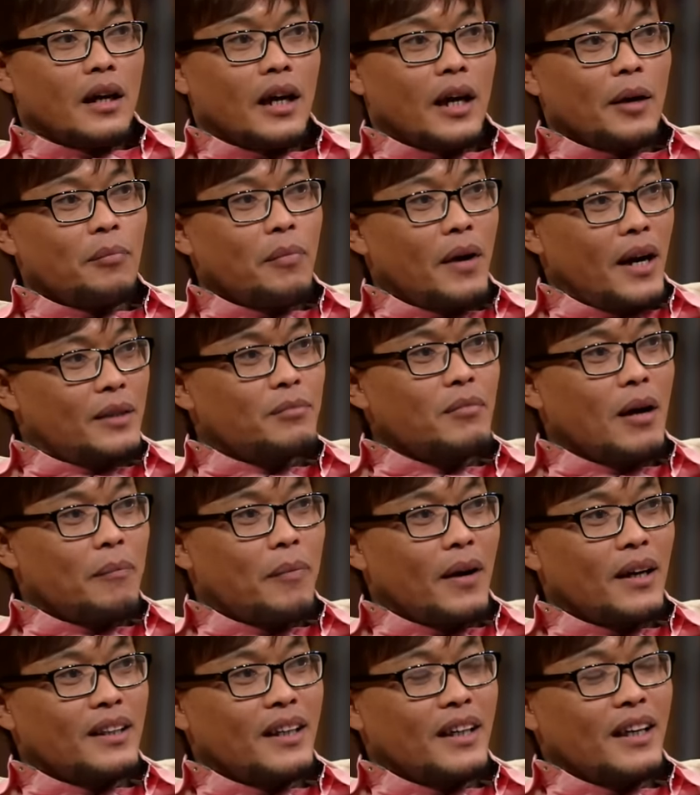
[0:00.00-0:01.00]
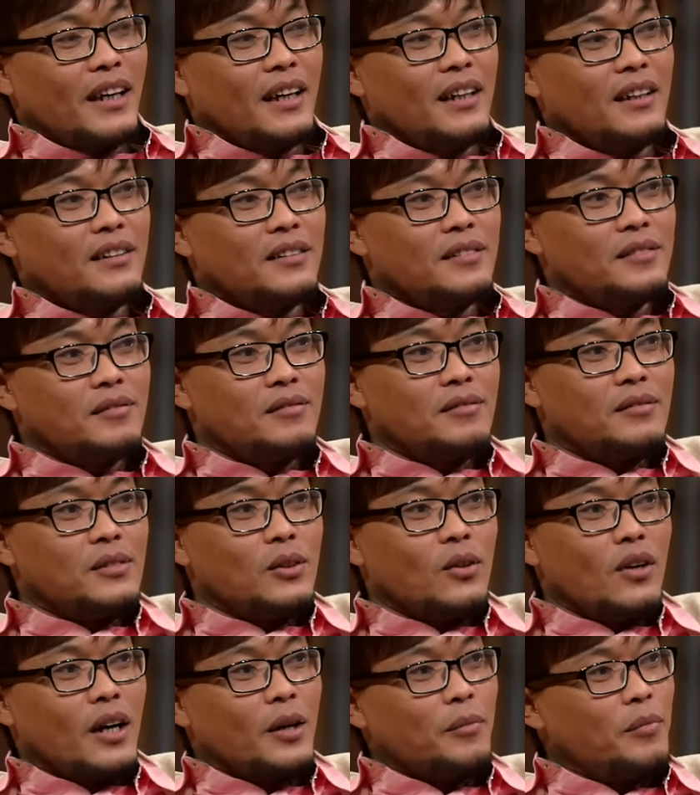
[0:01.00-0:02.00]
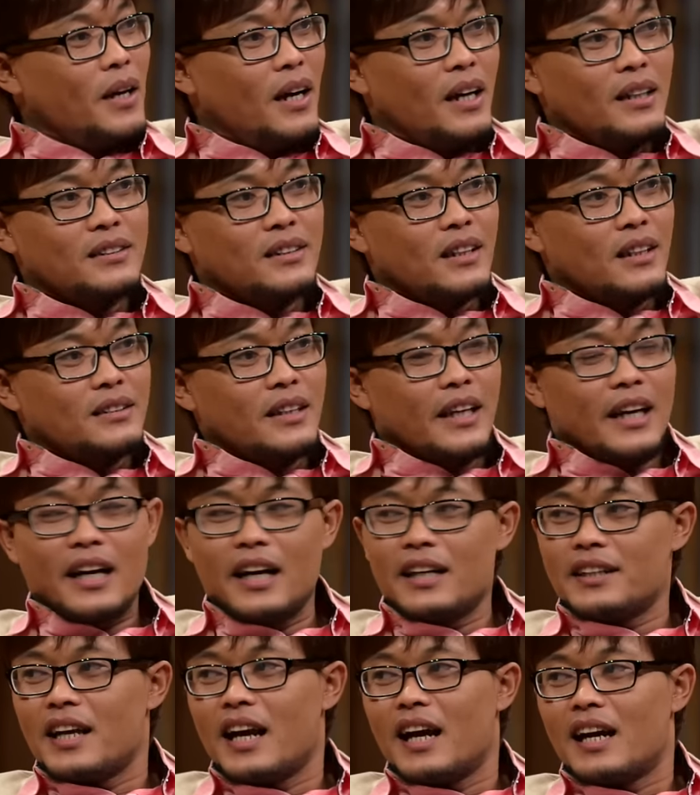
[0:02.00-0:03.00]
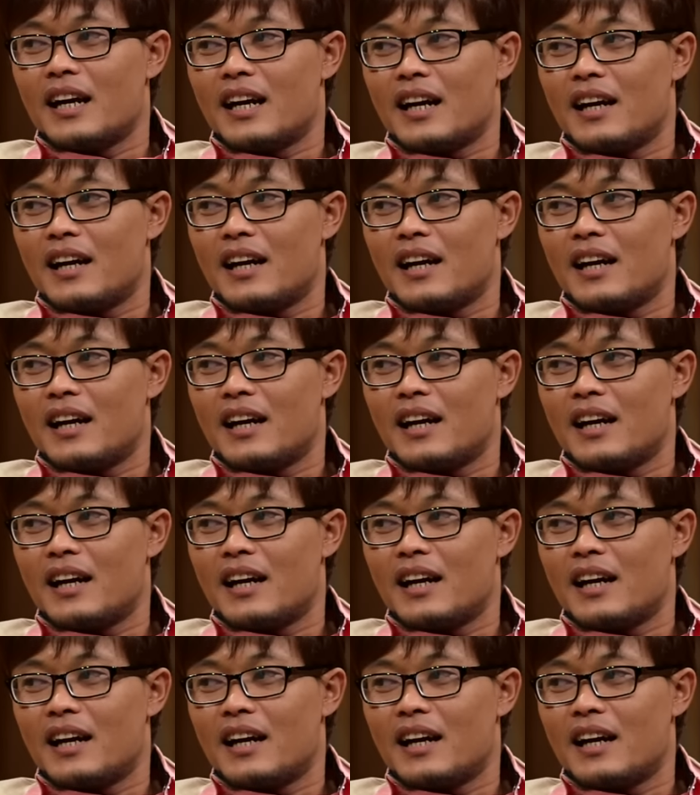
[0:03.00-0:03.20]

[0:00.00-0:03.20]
Hebat bapaknya ya. Iya. Luar biasa, saya nggak nyangka.